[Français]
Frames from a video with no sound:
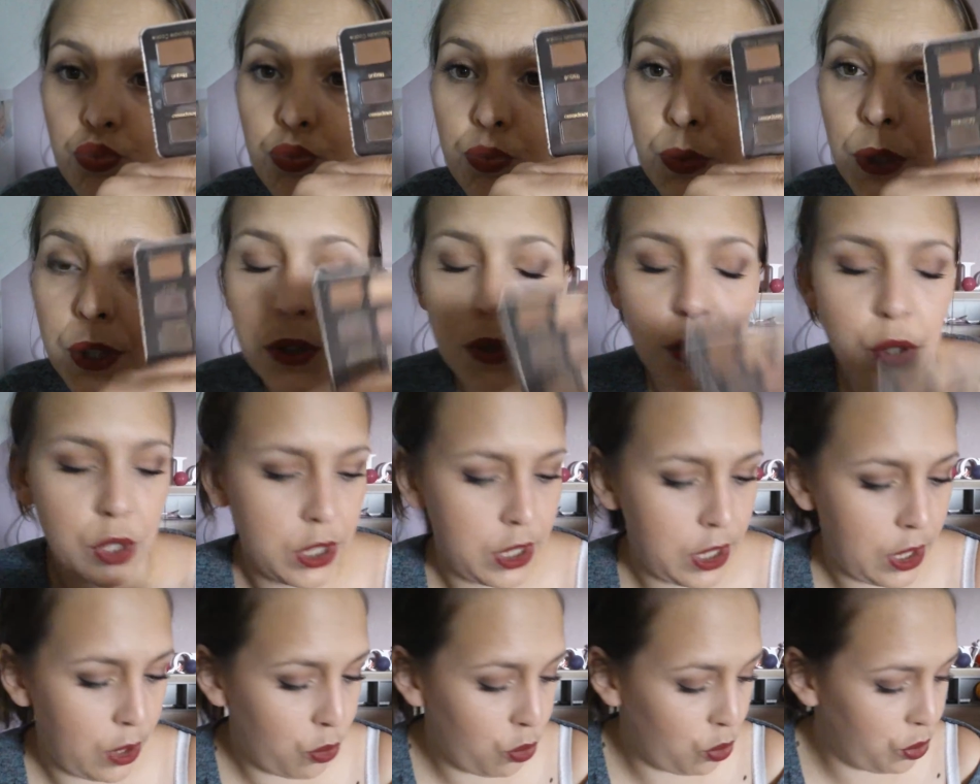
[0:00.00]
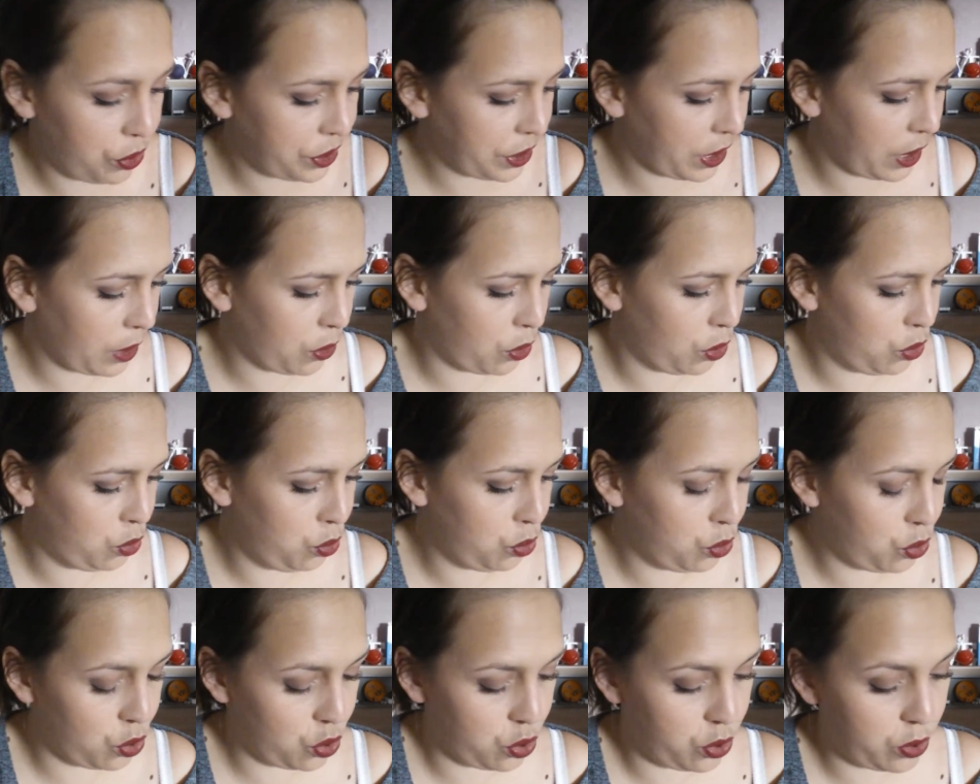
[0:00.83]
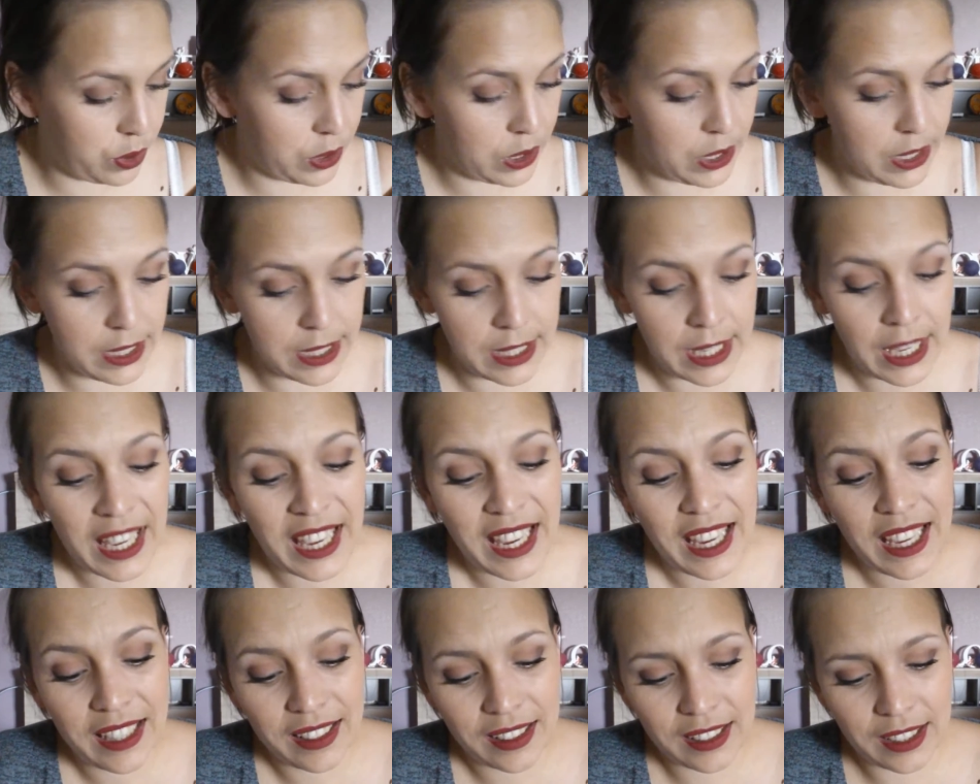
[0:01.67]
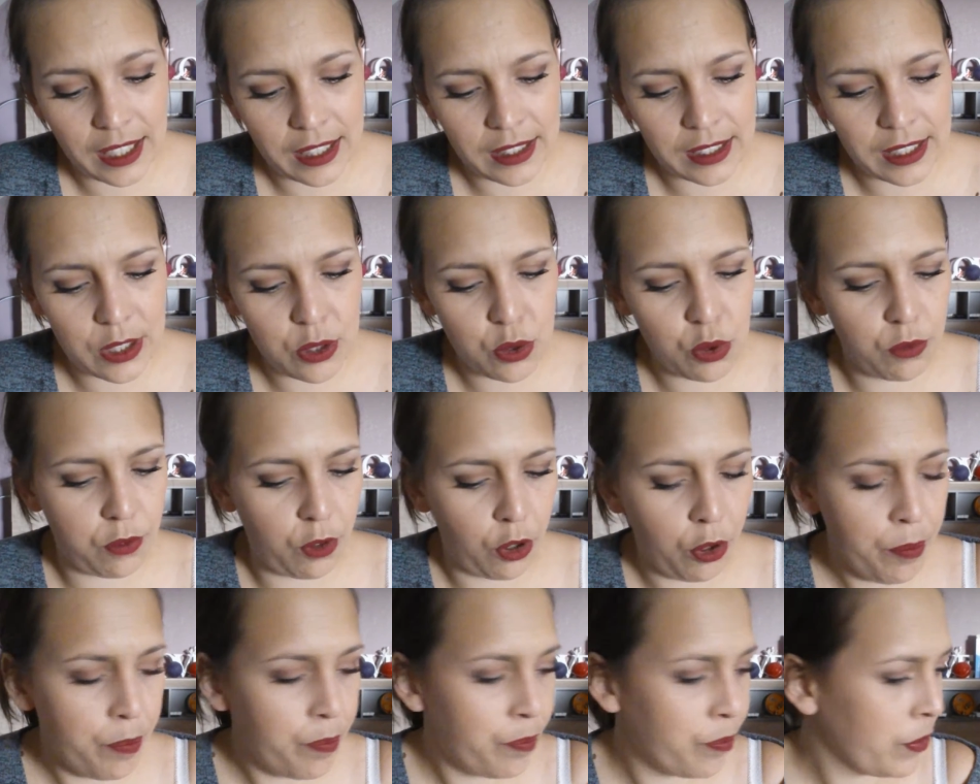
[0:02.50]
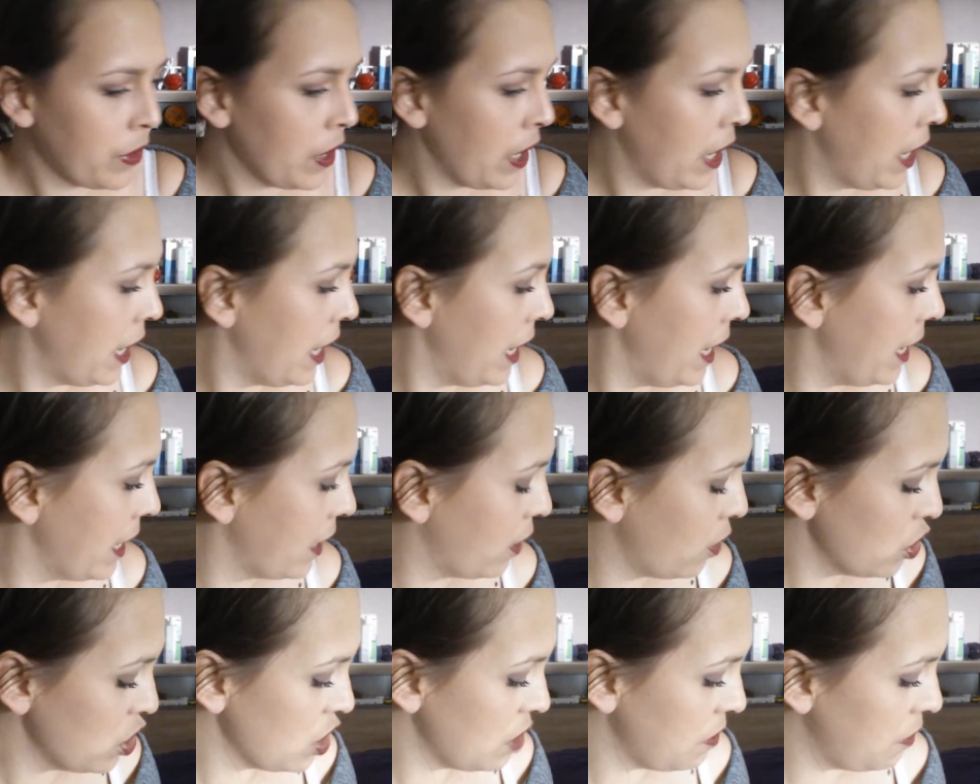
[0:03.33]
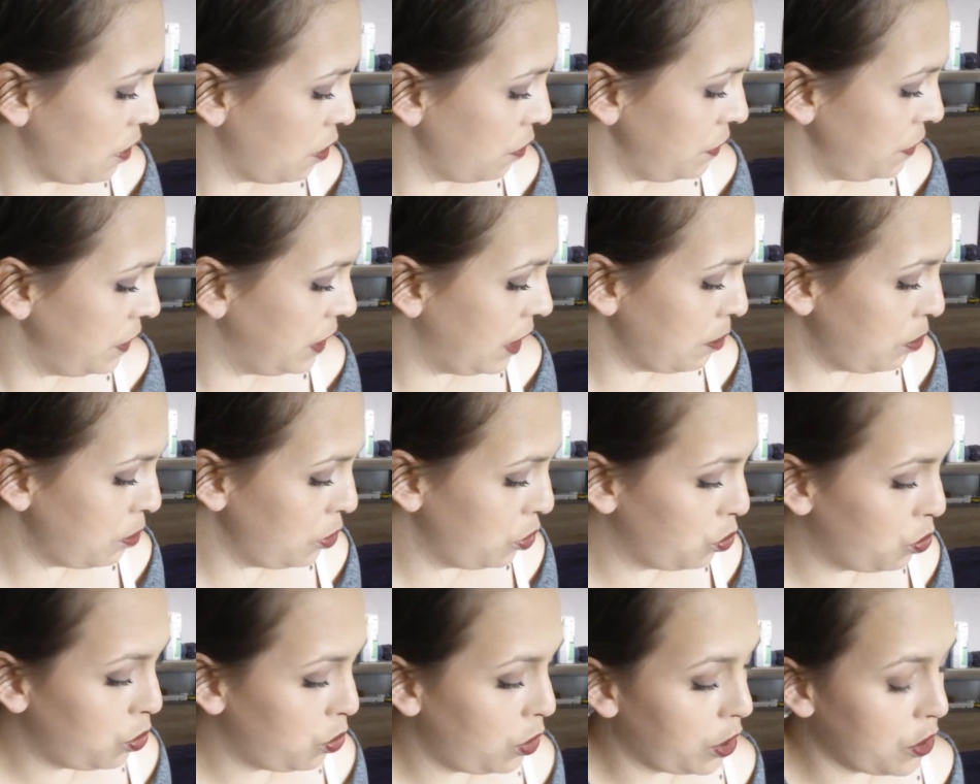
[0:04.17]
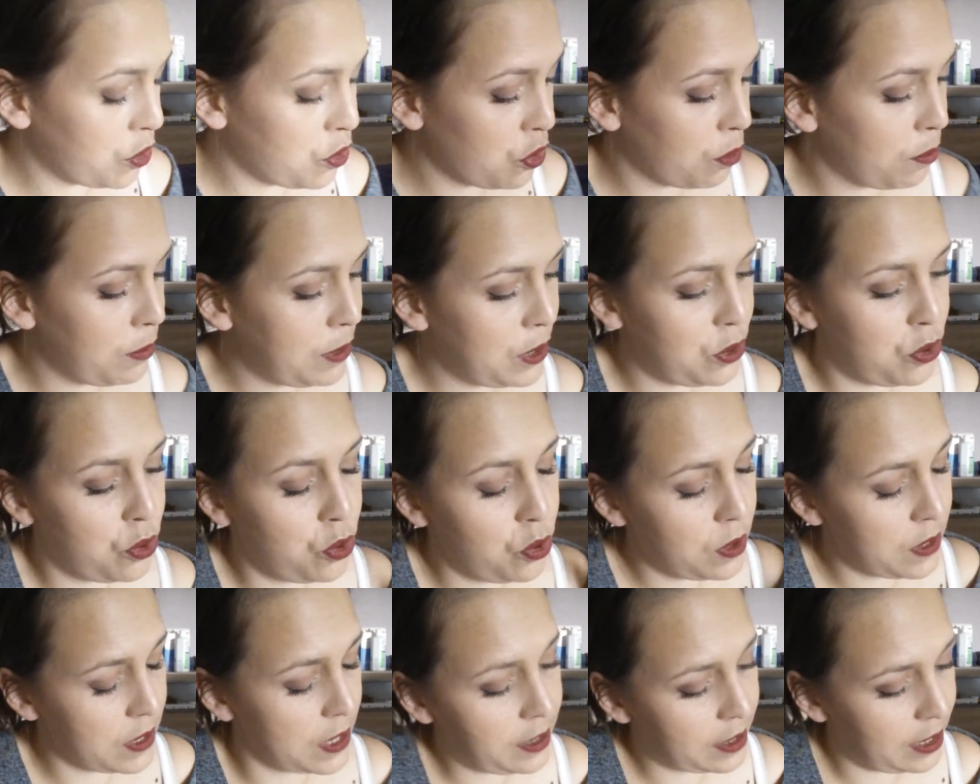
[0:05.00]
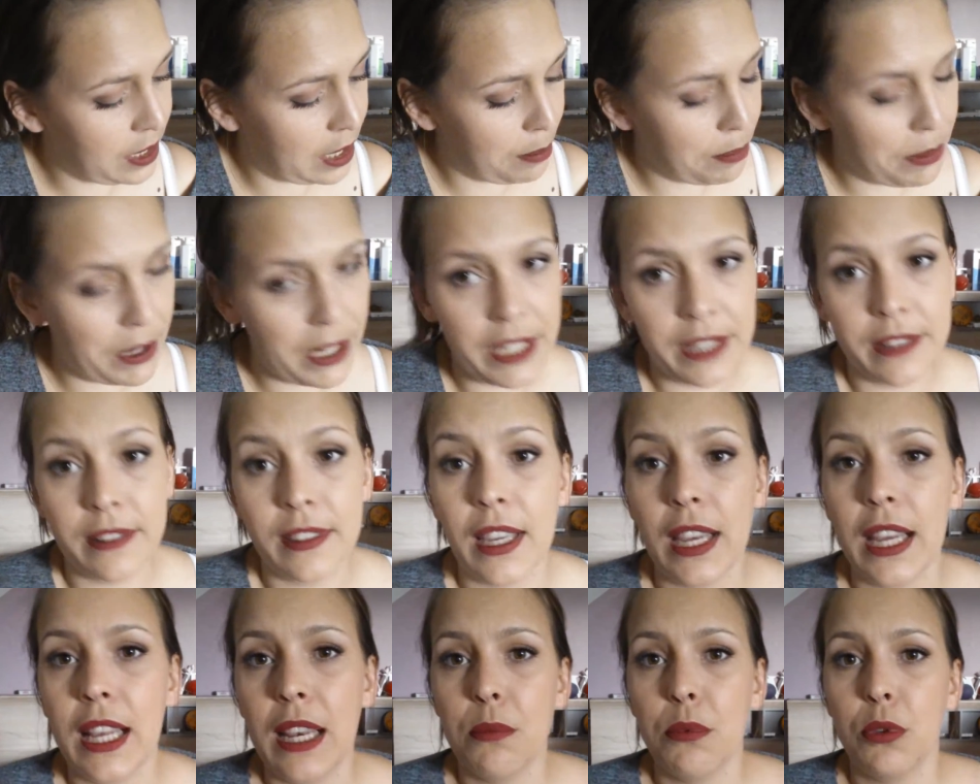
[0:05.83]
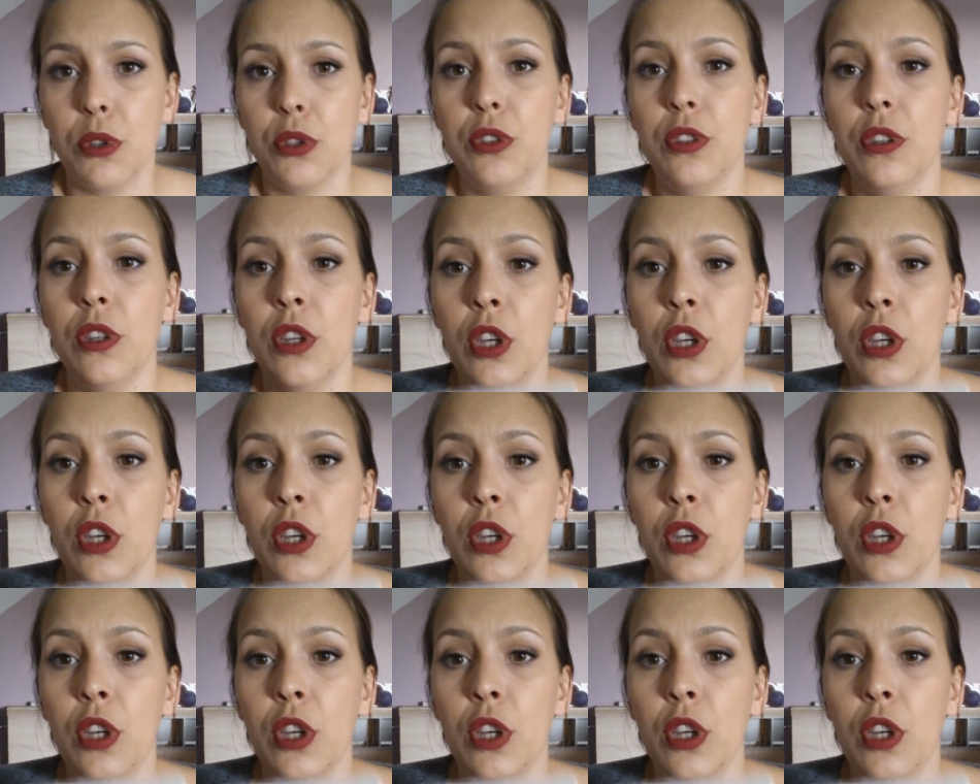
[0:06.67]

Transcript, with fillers: Maintenant qui est ultra tenue que j'utilise très très souvent. Et quand j'avais envie d'un peu de couleur sur mes yeux, c'était la palette à la mode